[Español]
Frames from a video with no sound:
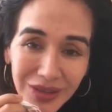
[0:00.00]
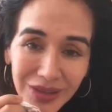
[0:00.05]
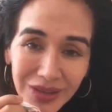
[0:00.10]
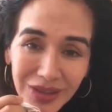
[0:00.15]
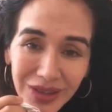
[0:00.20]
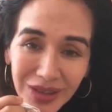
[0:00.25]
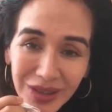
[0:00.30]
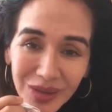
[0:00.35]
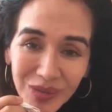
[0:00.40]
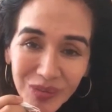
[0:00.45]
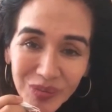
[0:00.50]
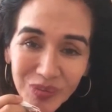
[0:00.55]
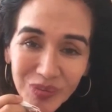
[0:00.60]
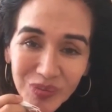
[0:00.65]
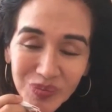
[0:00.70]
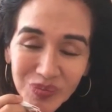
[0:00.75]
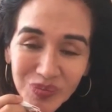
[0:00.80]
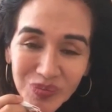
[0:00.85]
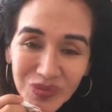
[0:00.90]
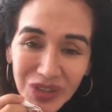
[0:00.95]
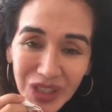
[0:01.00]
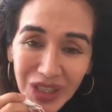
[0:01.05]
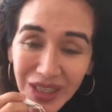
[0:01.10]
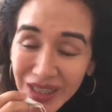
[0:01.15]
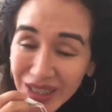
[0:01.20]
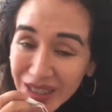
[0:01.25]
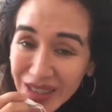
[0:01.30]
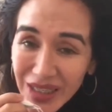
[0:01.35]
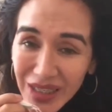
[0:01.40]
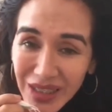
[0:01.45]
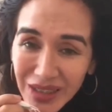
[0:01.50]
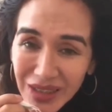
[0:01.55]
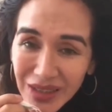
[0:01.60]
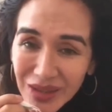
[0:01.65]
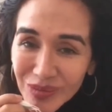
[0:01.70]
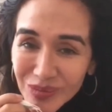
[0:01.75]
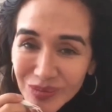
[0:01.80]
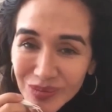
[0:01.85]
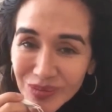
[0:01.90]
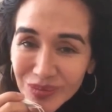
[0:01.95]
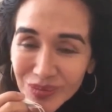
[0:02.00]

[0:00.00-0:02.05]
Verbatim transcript: que tengan la